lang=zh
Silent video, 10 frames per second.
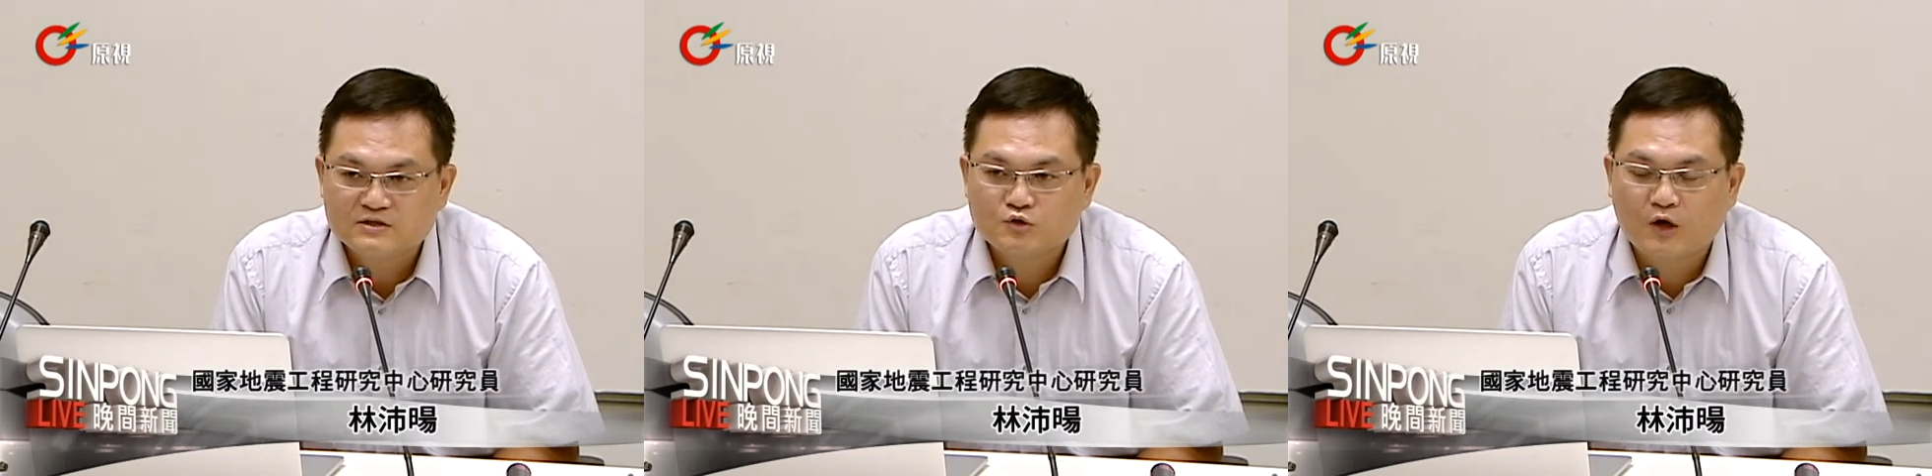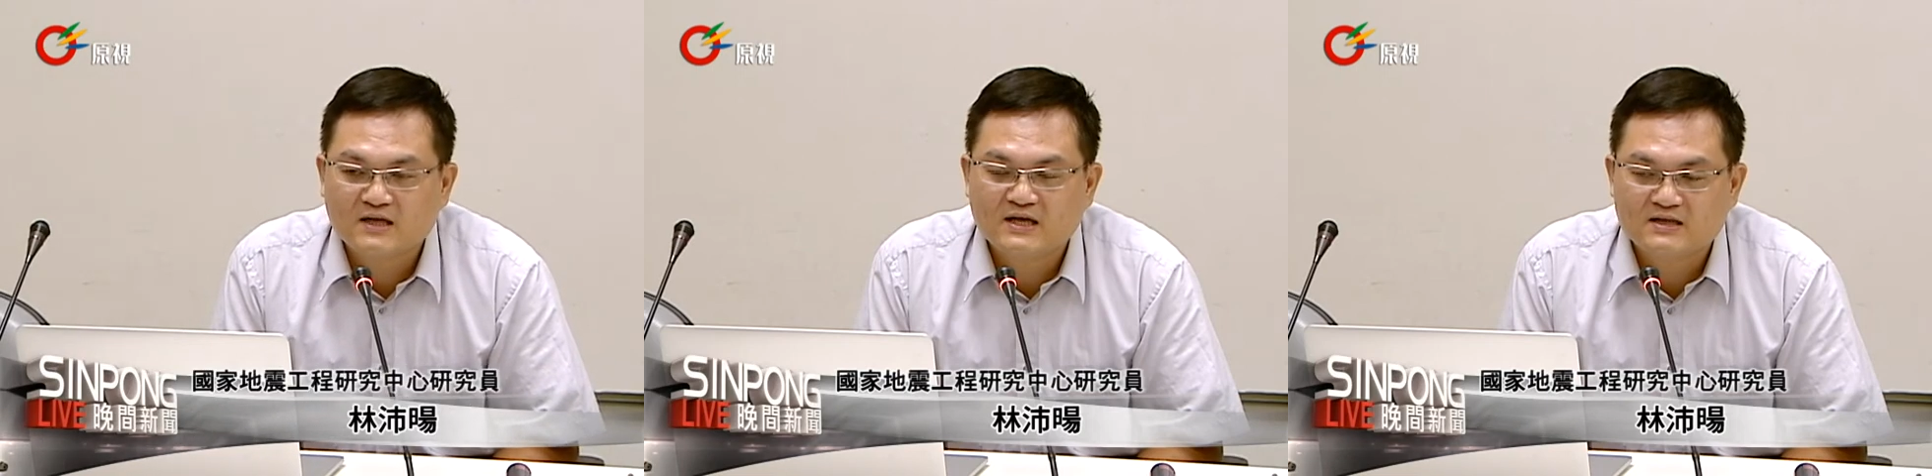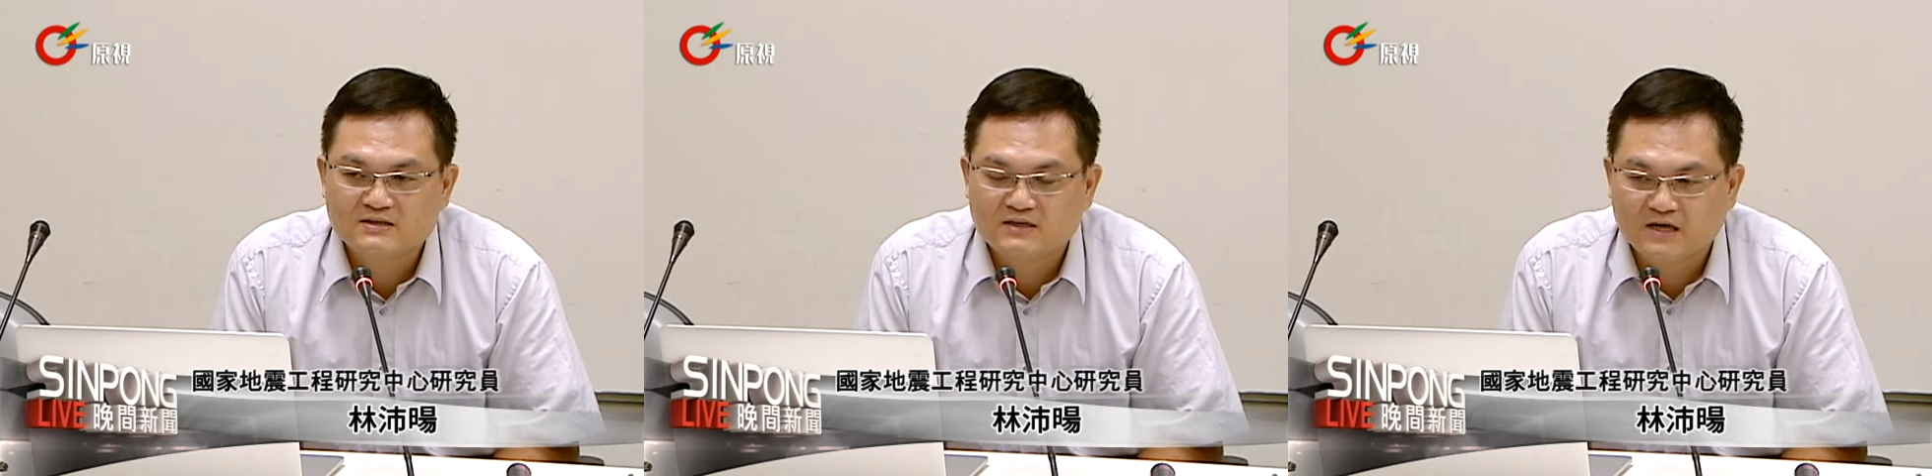传
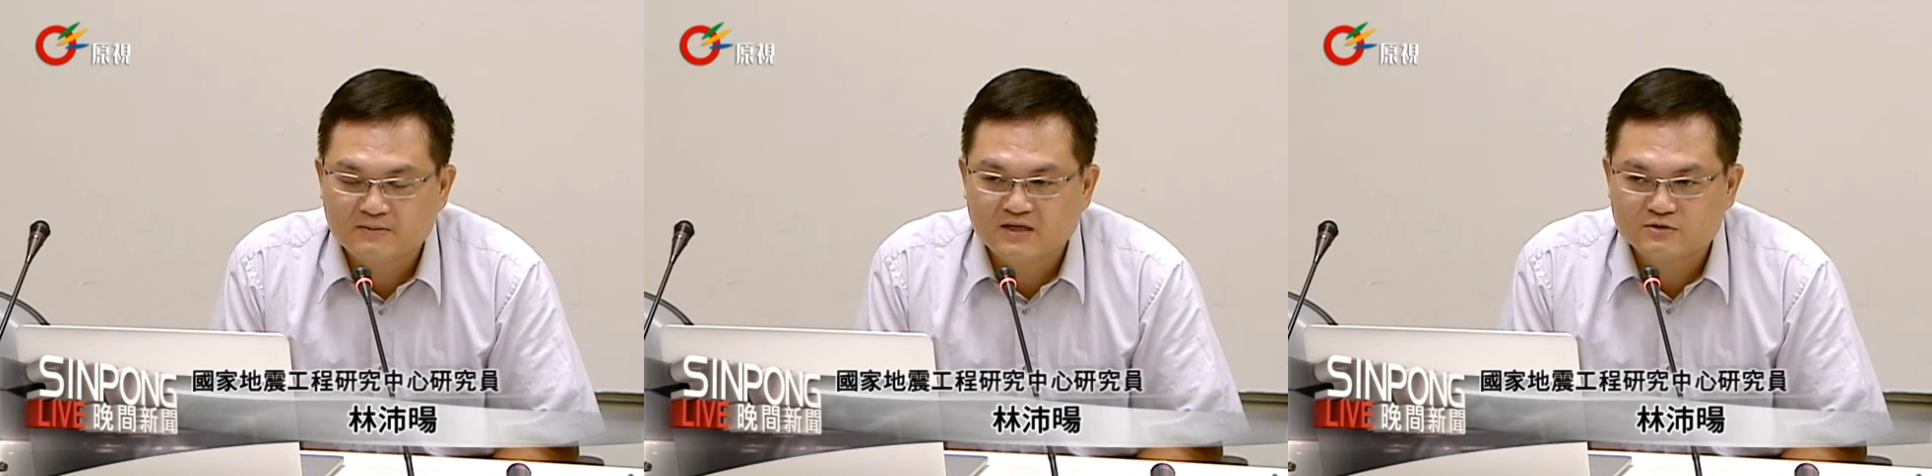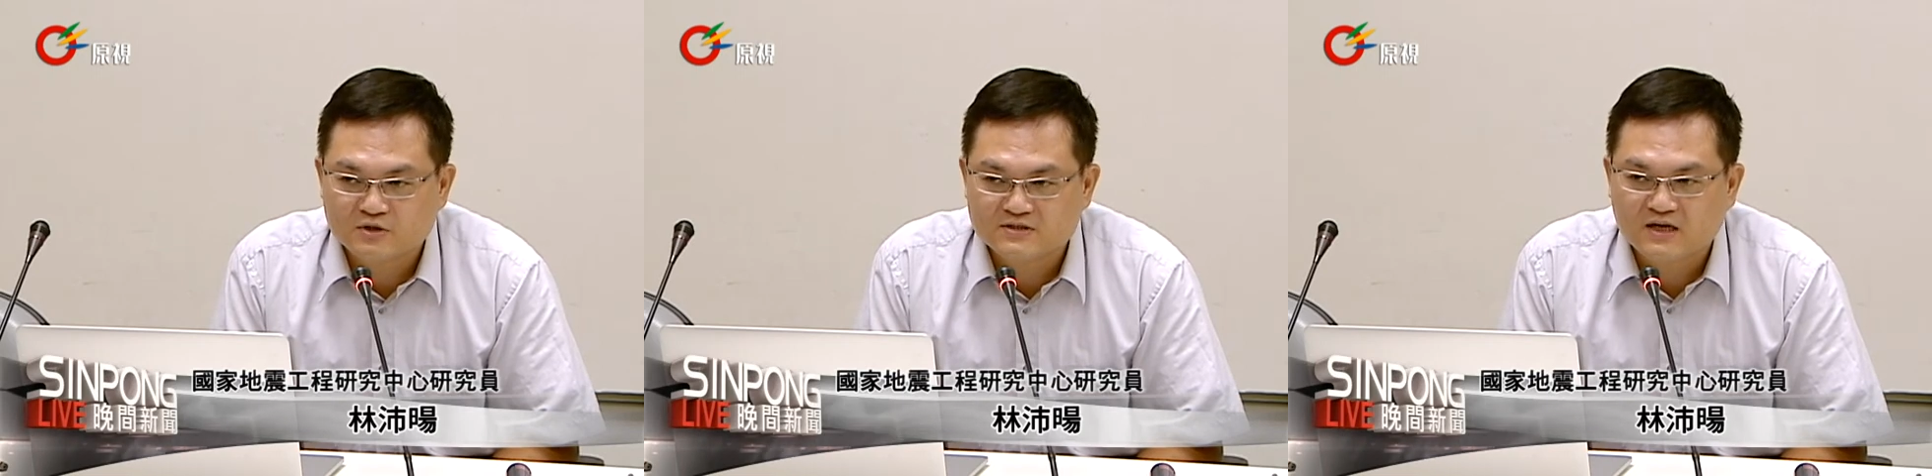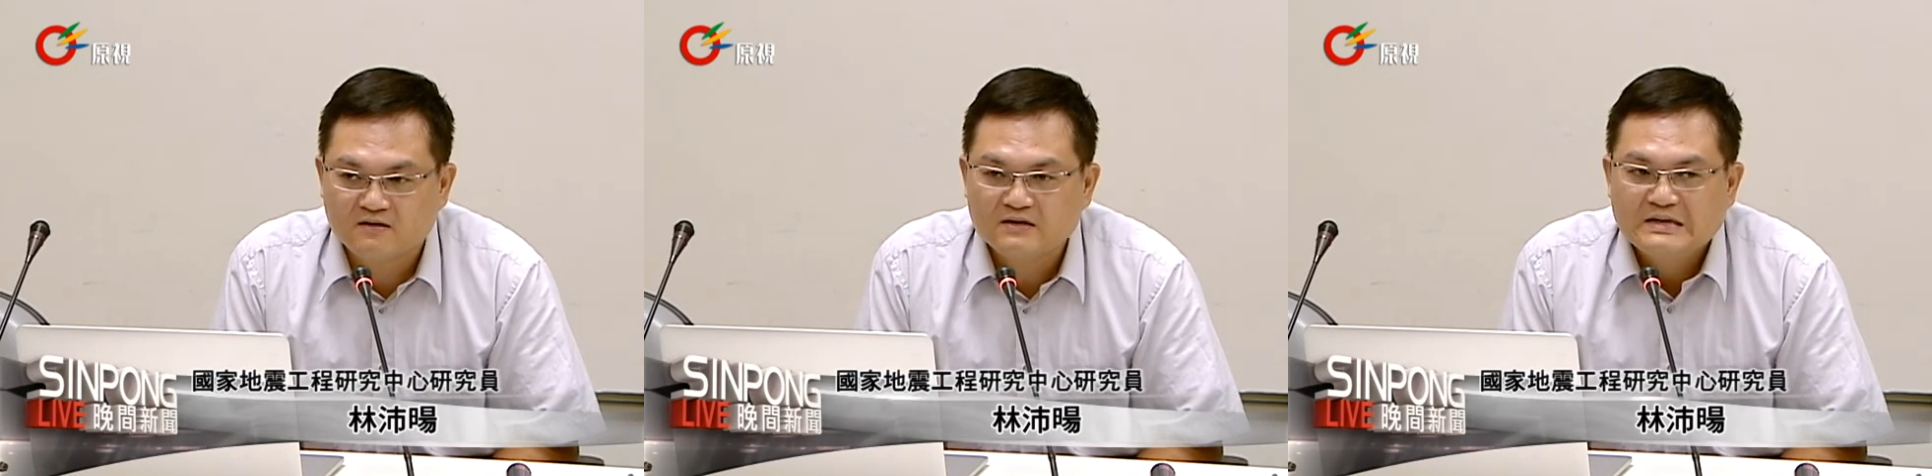给隔壁的学校，